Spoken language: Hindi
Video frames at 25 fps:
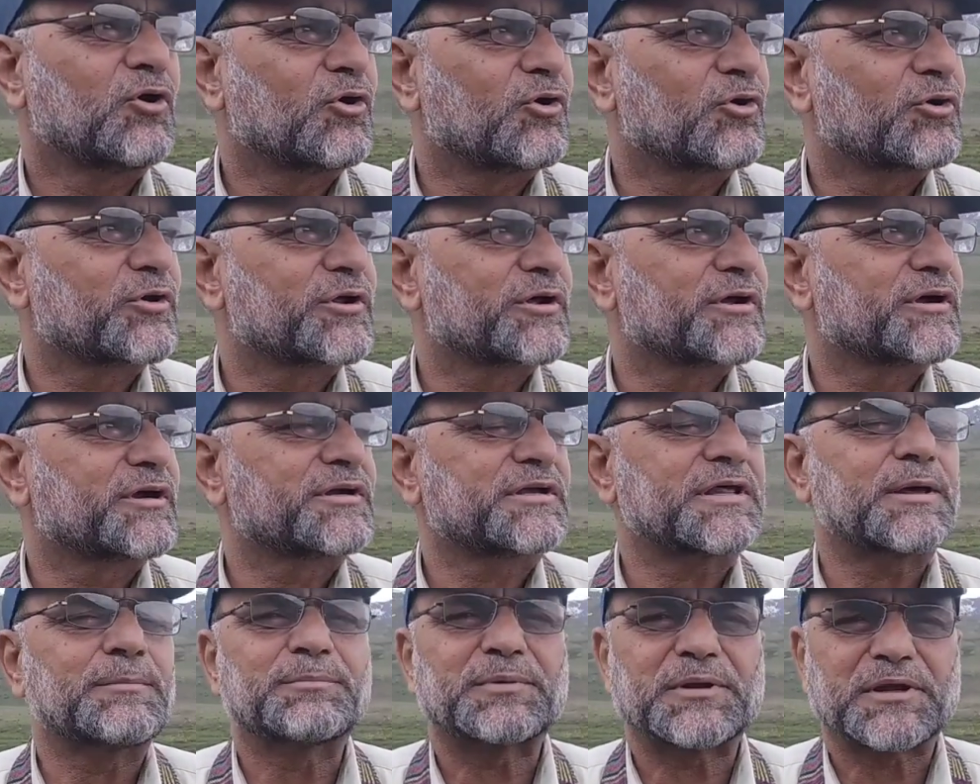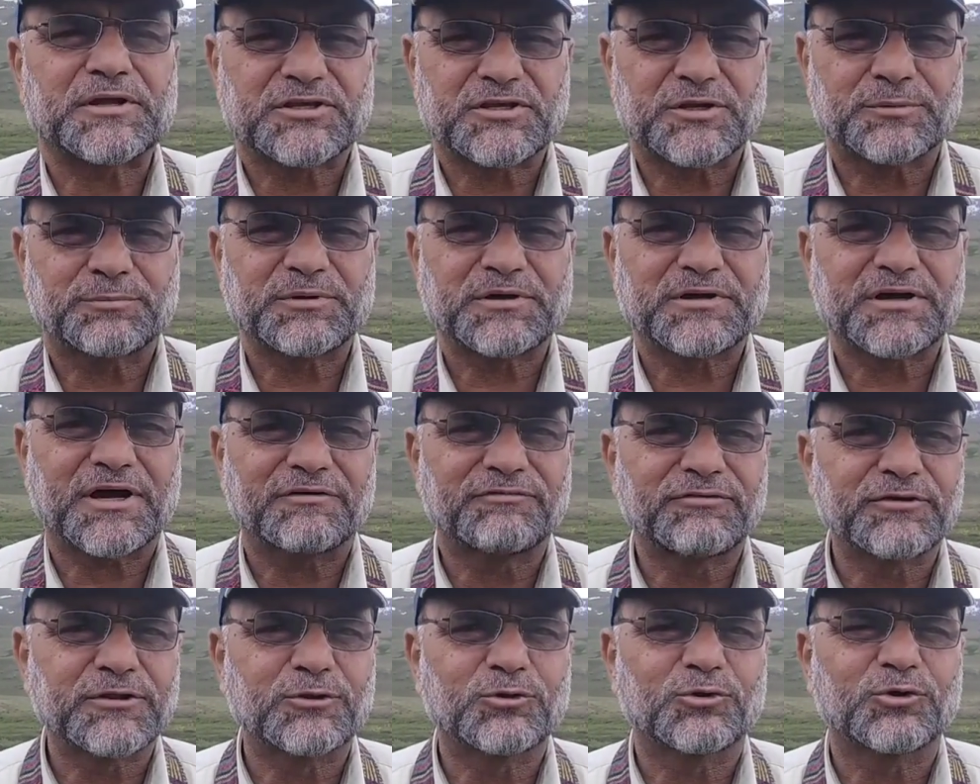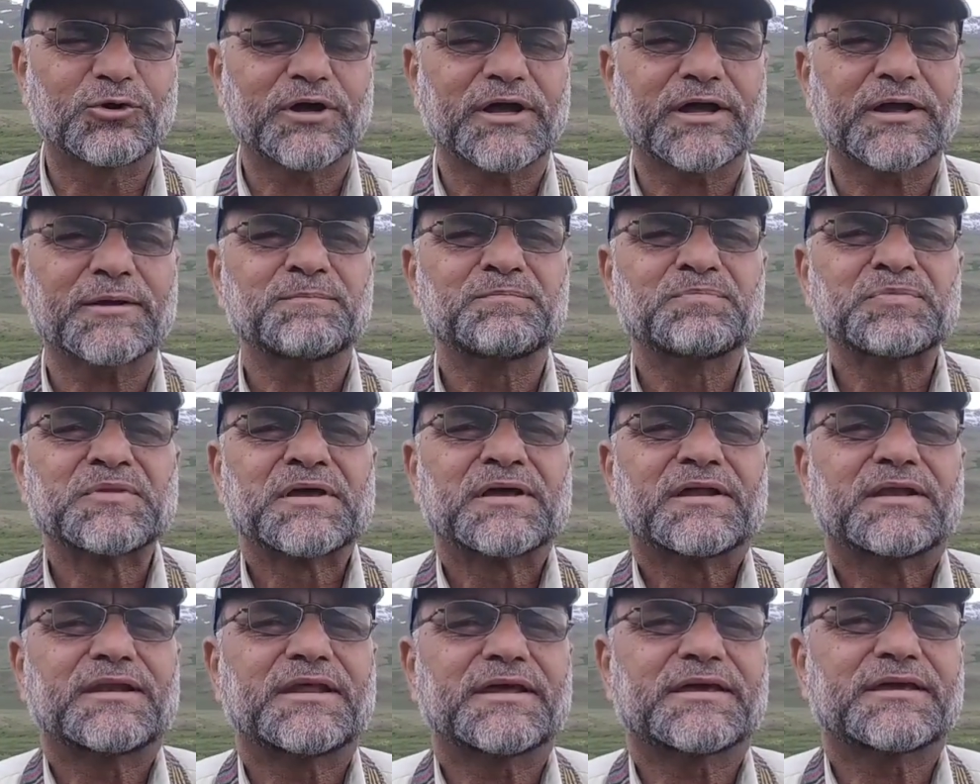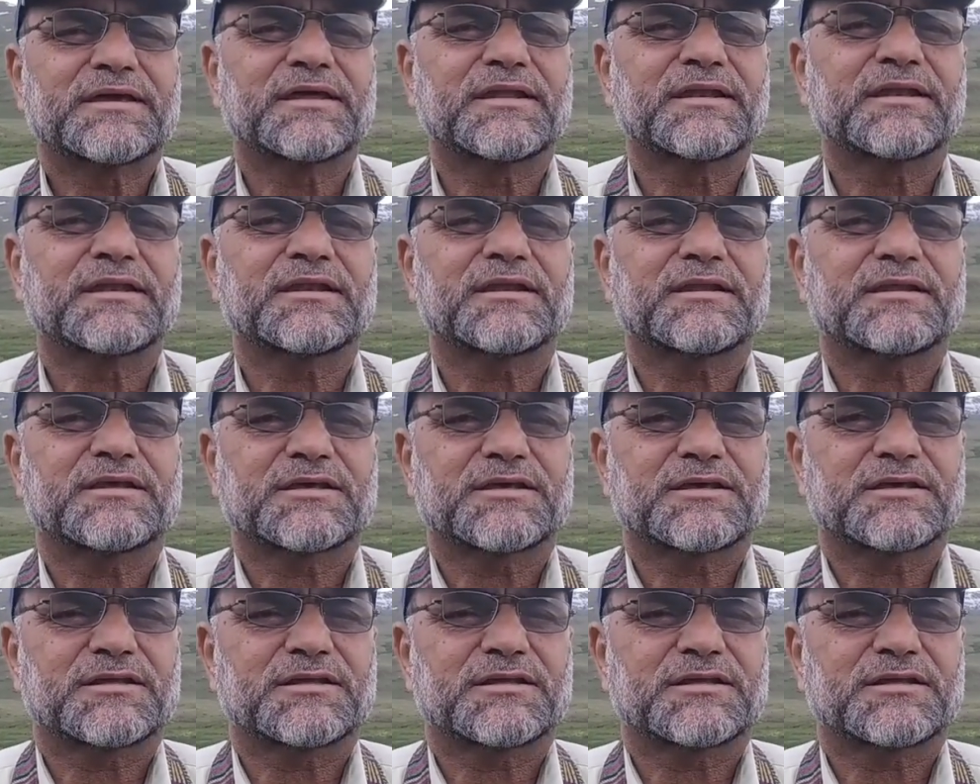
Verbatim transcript: और टेम्परेचर भी काफ़ी लो है लेकिन